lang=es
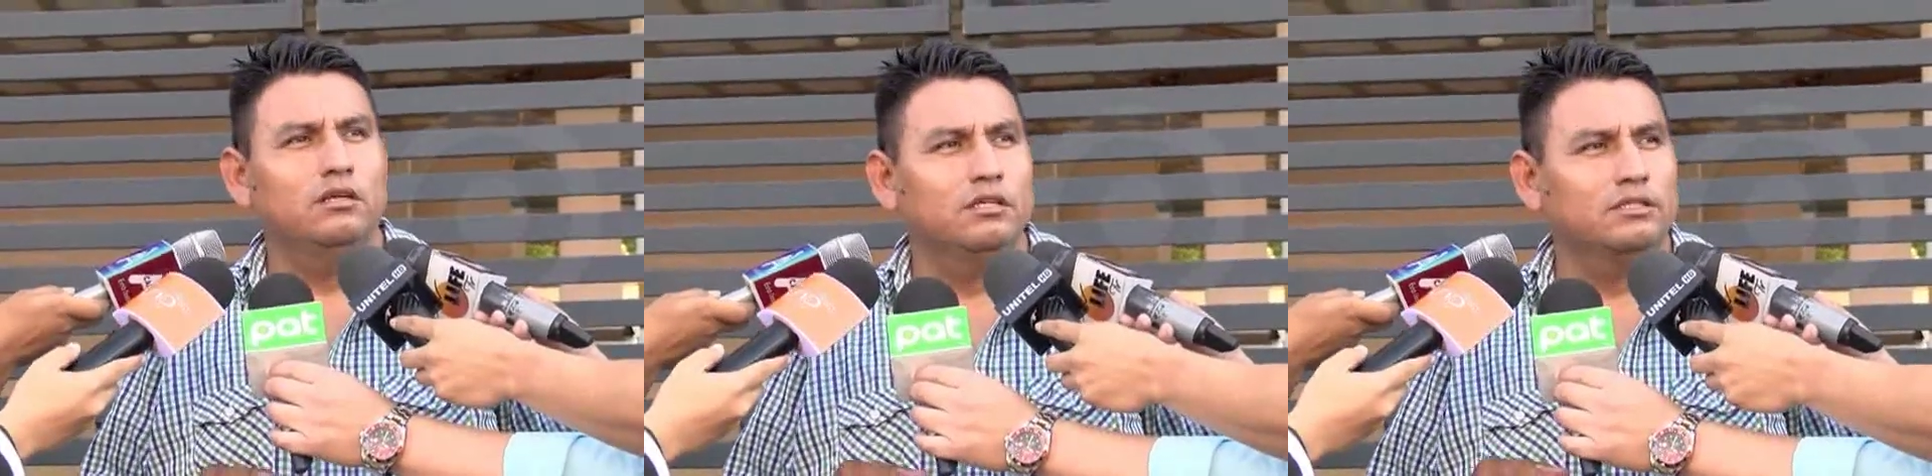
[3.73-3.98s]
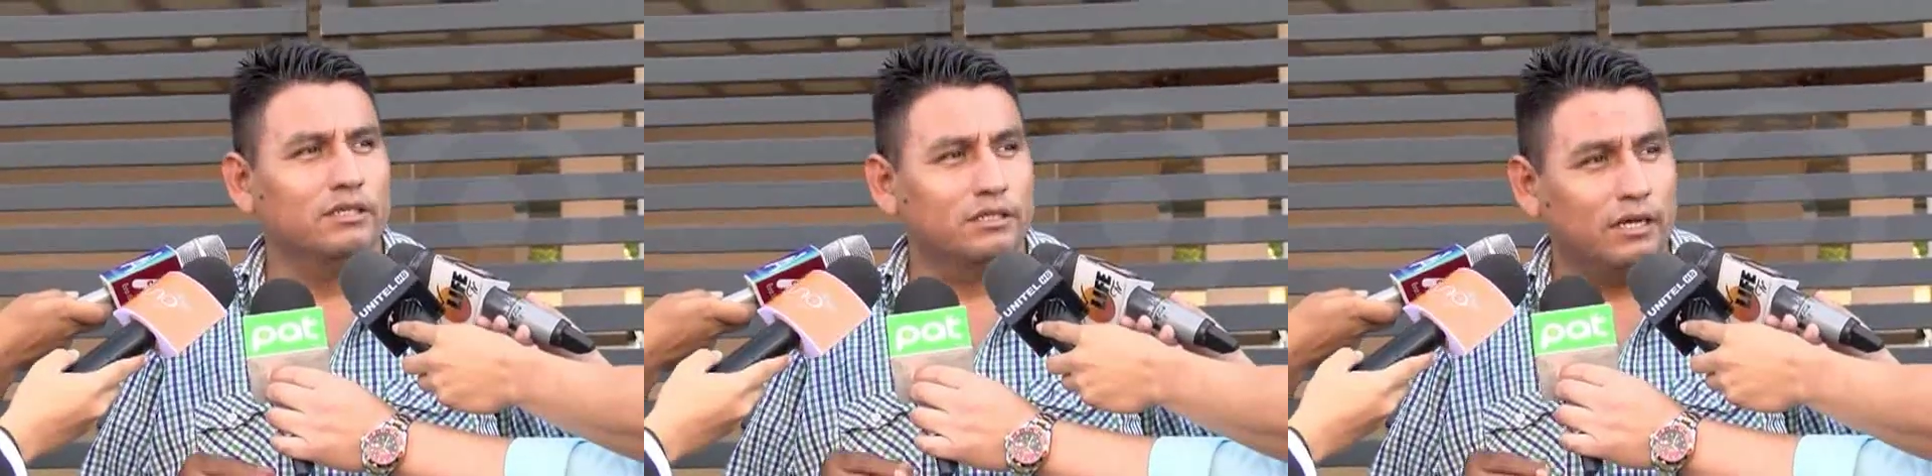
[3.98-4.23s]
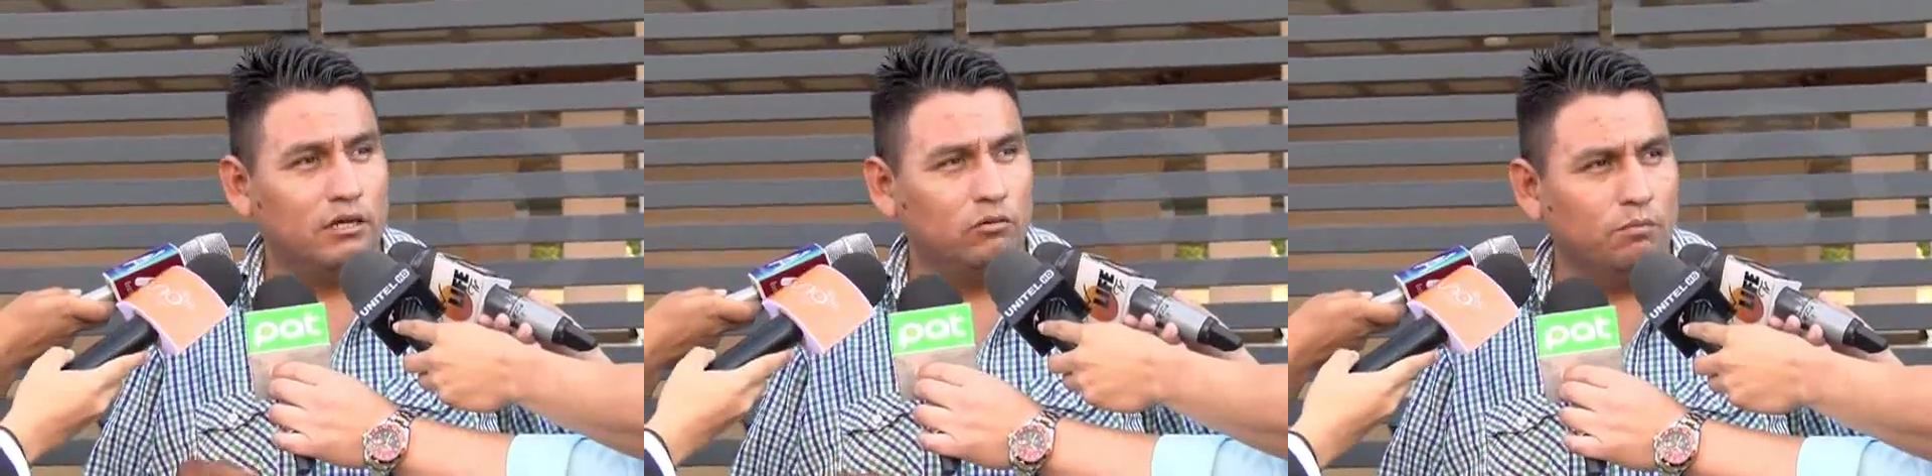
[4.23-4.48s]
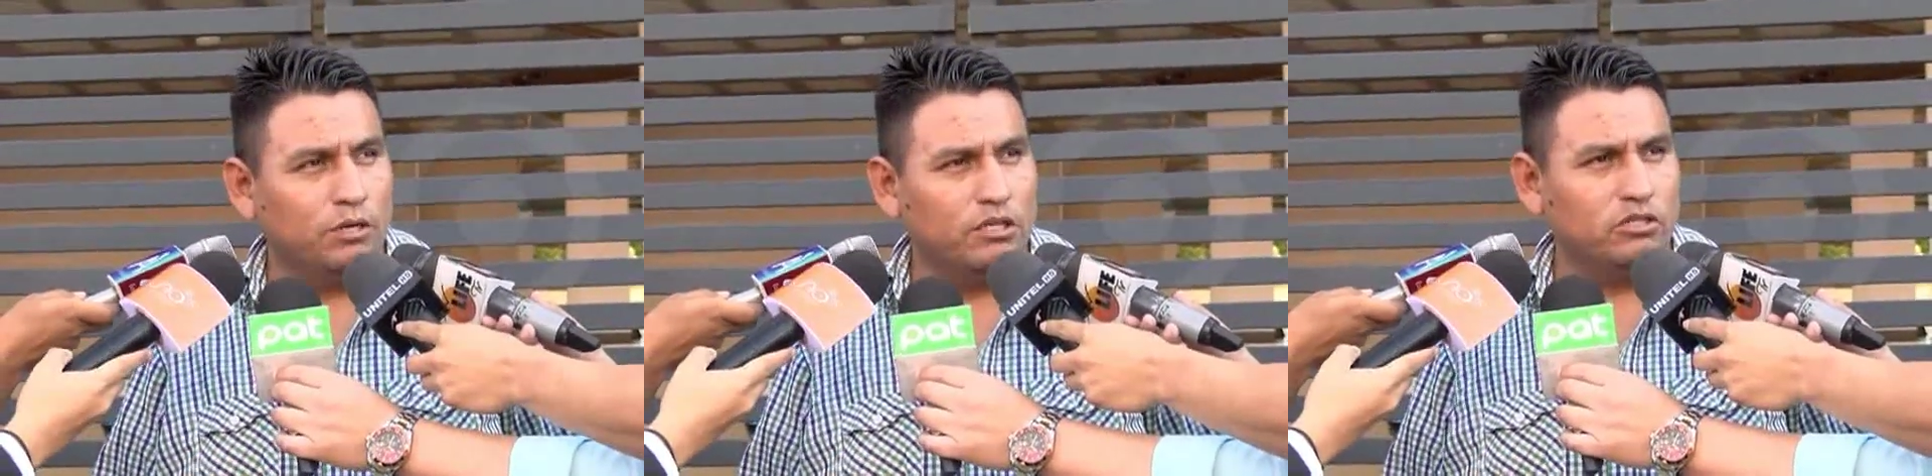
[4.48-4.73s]
cerrar
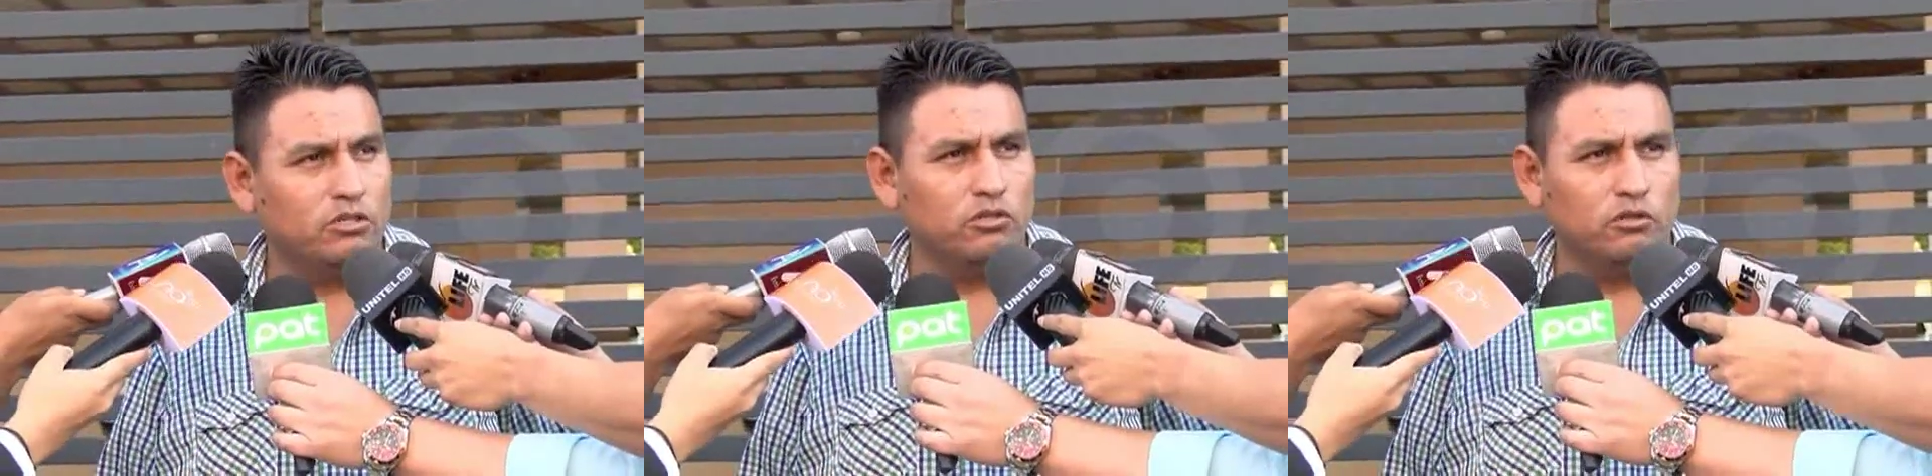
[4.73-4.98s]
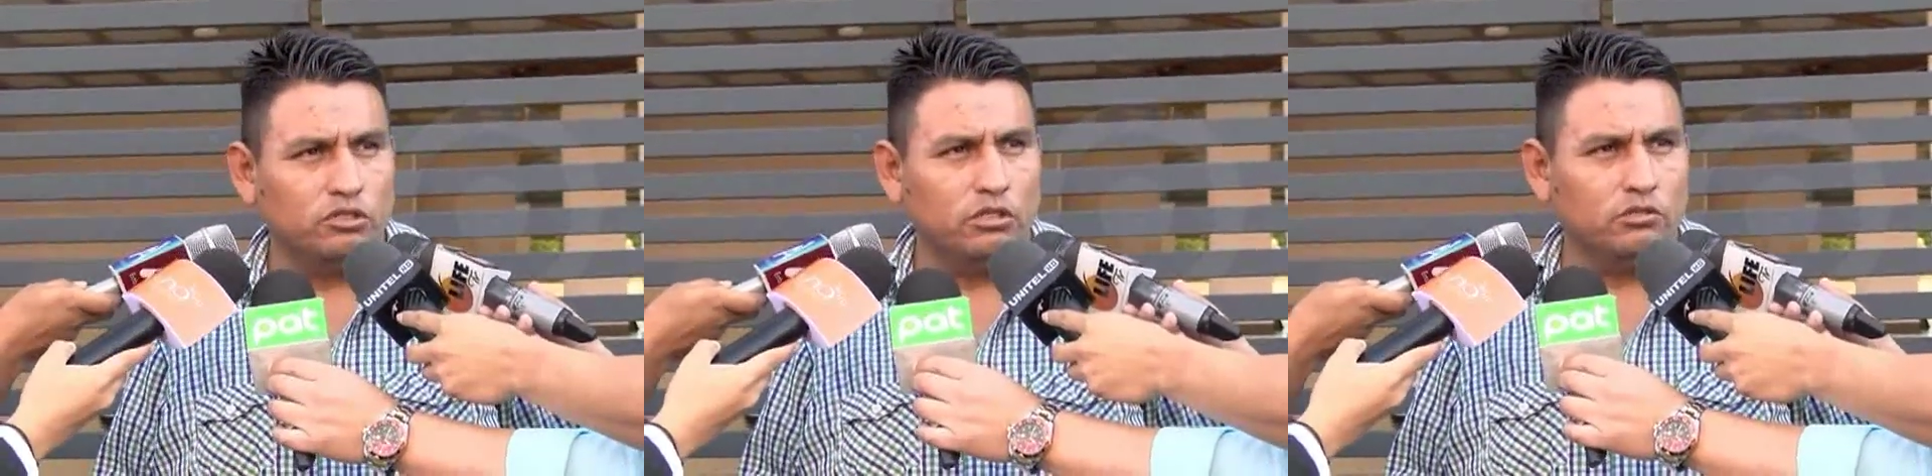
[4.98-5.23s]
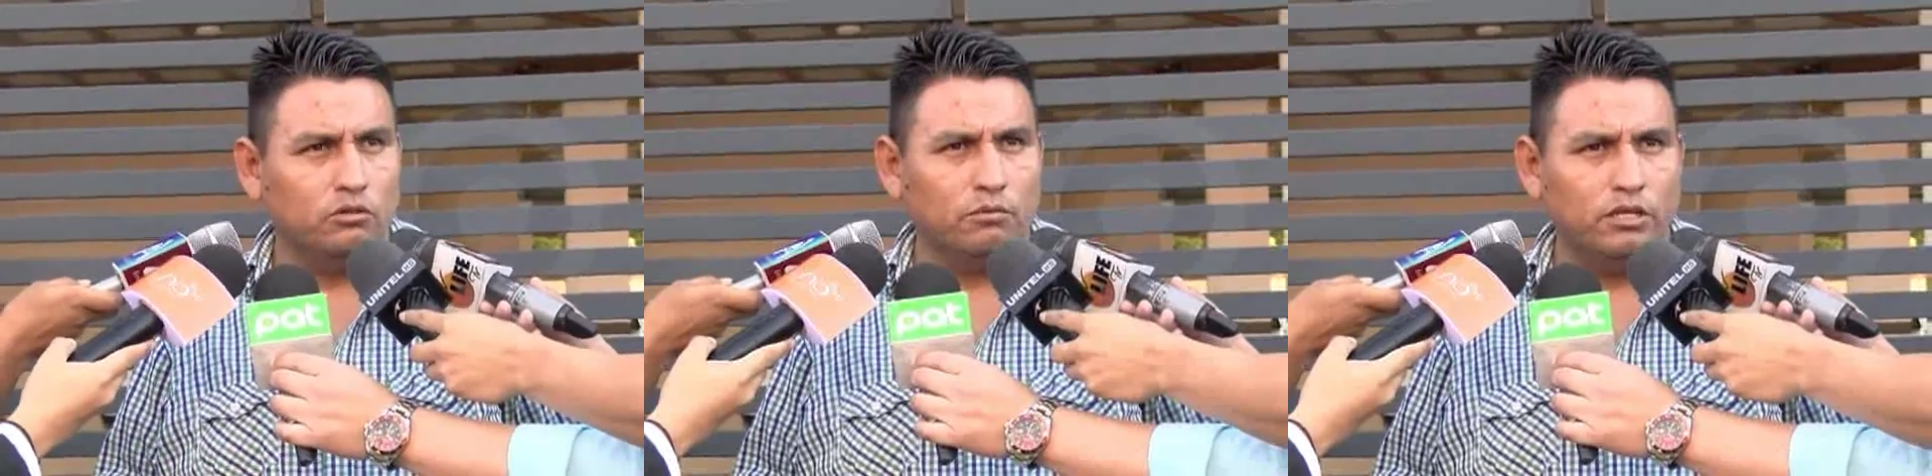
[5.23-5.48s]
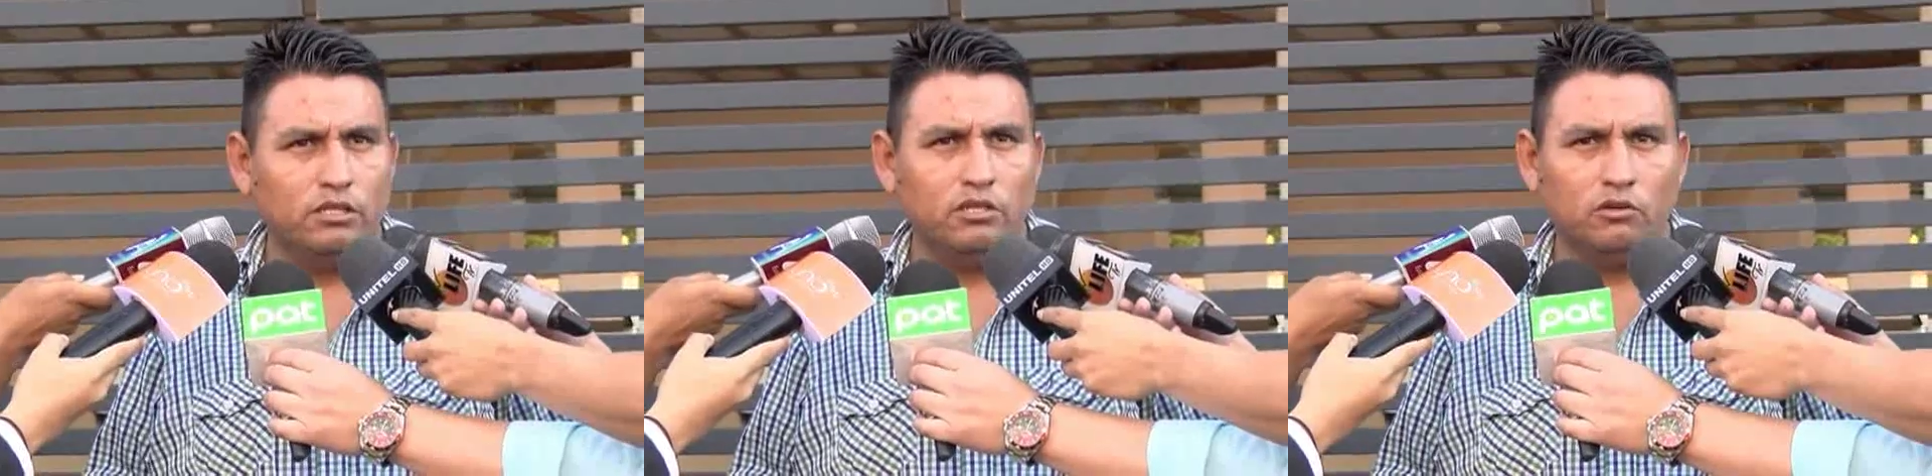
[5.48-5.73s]
un precio de
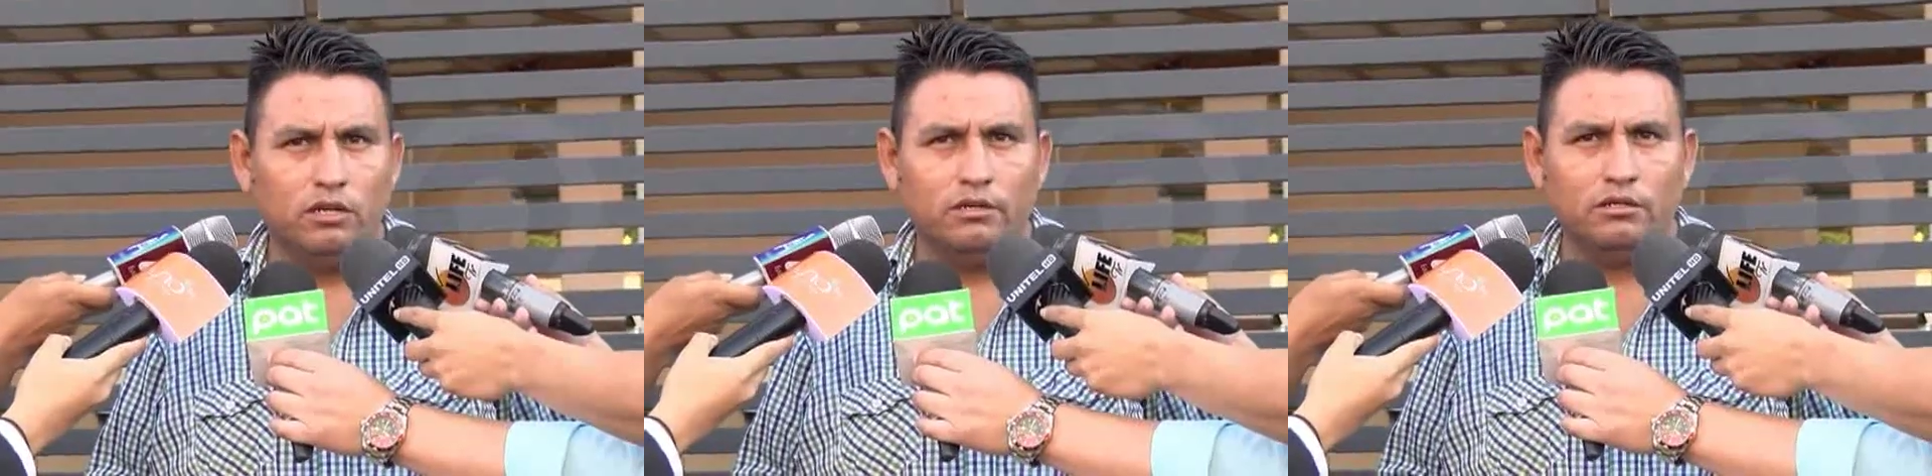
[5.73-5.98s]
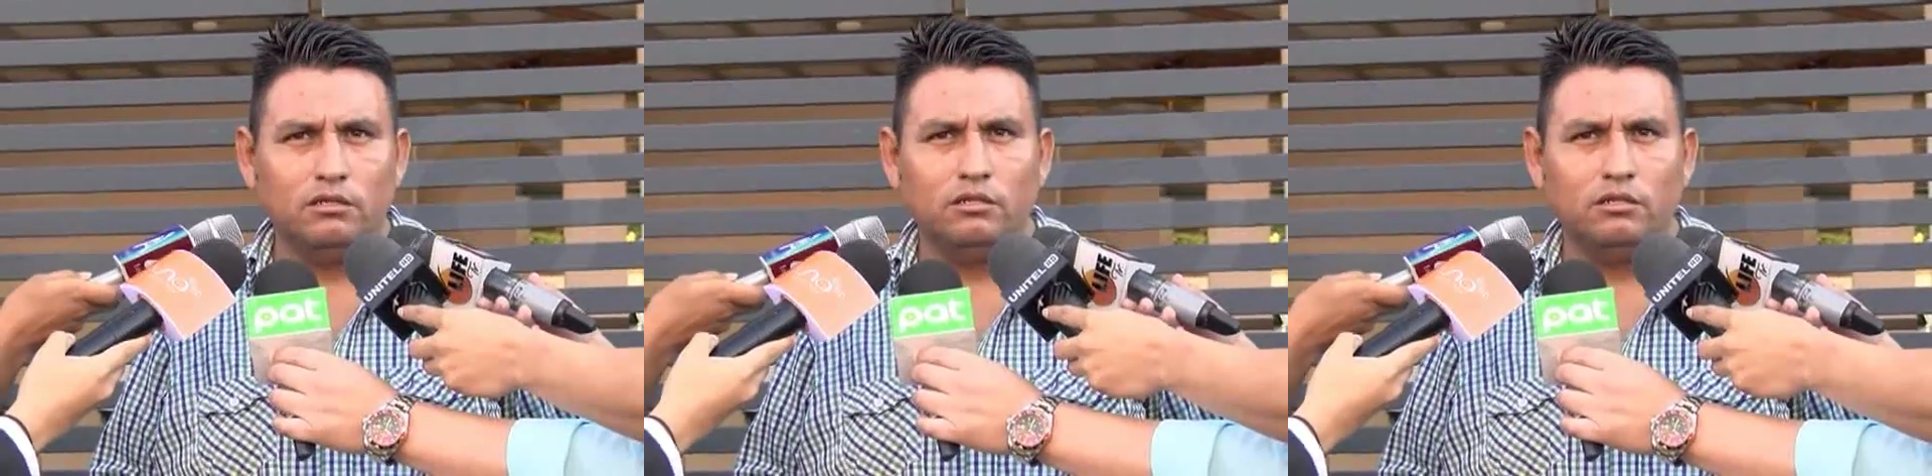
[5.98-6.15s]
220 dólares.